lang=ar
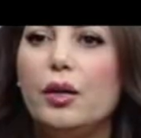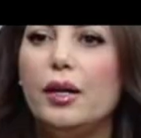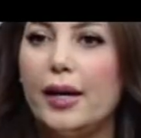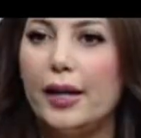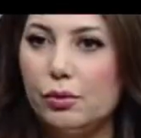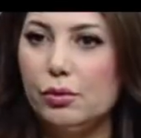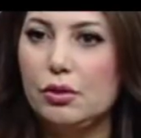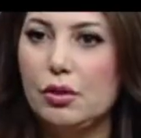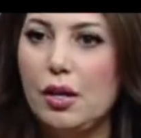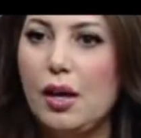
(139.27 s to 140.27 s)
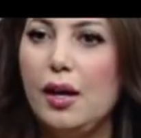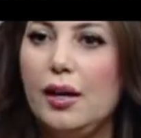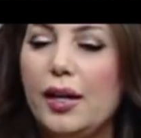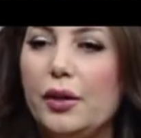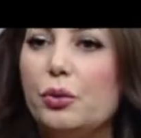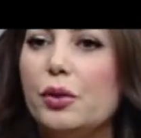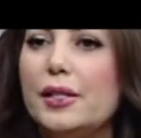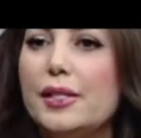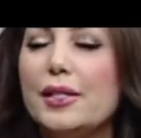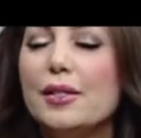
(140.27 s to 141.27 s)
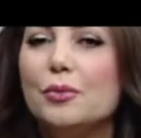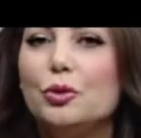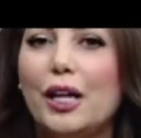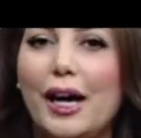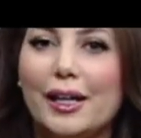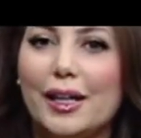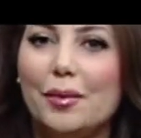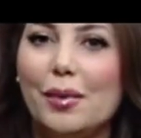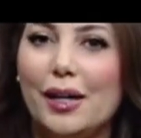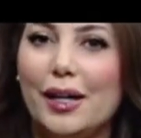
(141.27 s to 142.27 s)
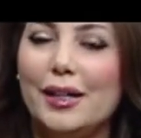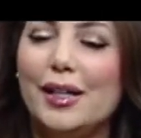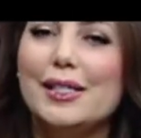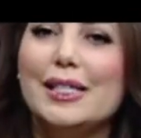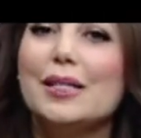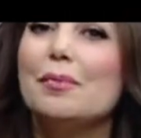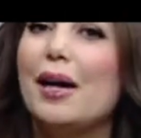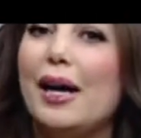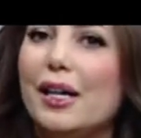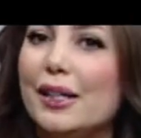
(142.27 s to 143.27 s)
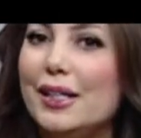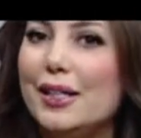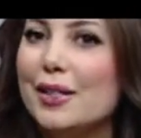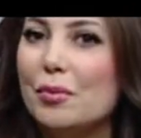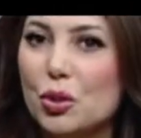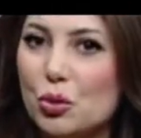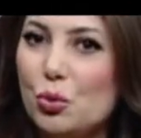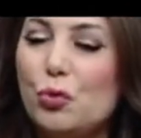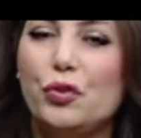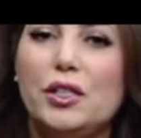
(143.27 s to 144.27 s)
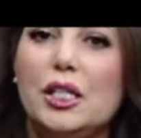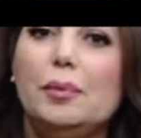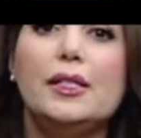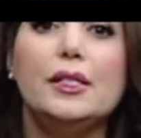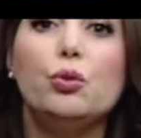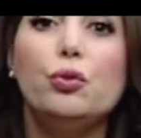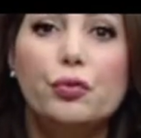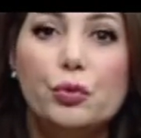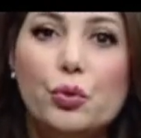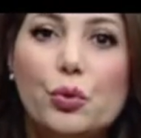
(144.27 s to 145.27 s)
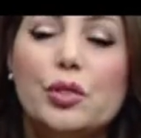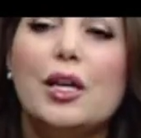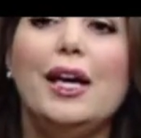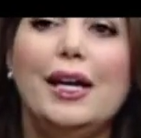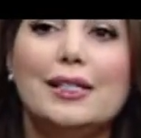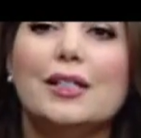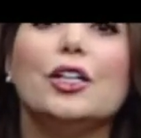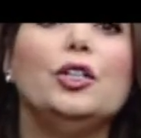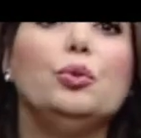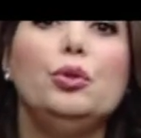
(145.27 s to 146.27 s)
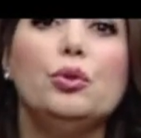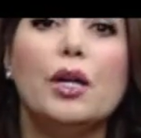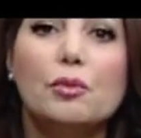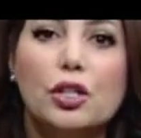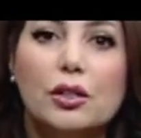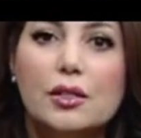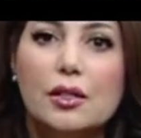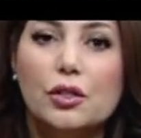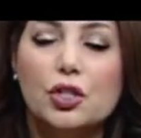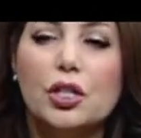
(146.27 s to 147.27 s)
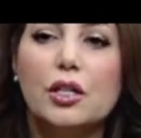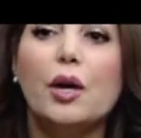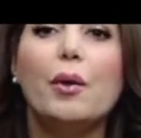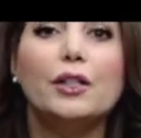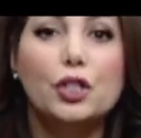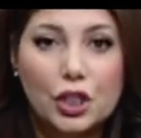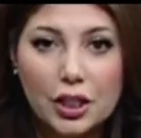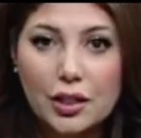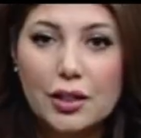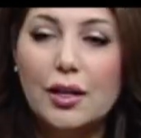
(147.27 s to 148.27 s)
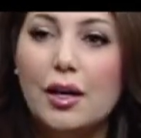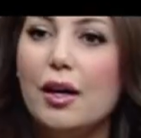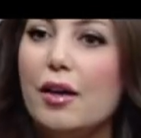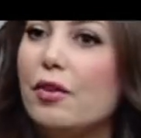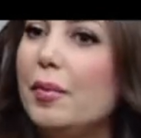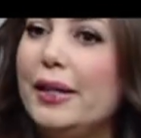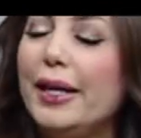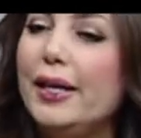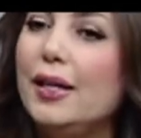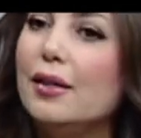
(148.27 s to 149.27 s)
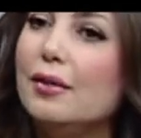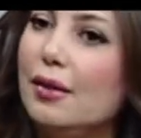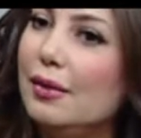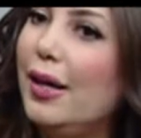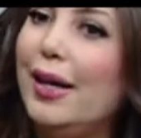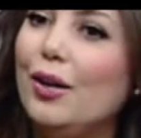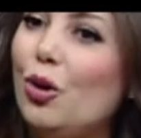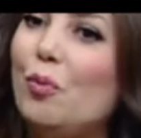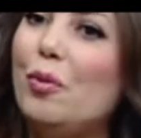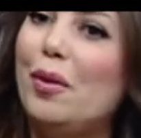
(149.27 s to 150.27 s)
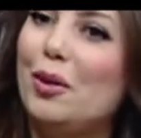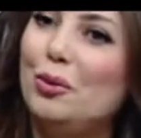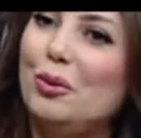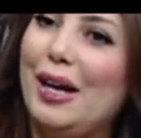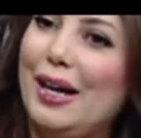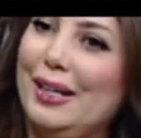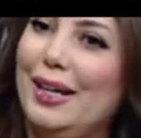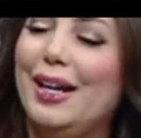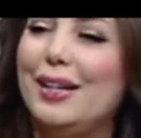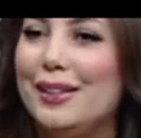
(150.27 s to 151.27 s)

هو اللي عاوز بالظبط لانه انت اللي متحكمه لان انت اللي معاكي المصروف انت اللي بتدي له الفلوس انت اللي تقدري تقولي له لا مش هتنزل تشتري بالزبط. او هتشتري بالظبط فبالتالي هي الام برضو اللي عليها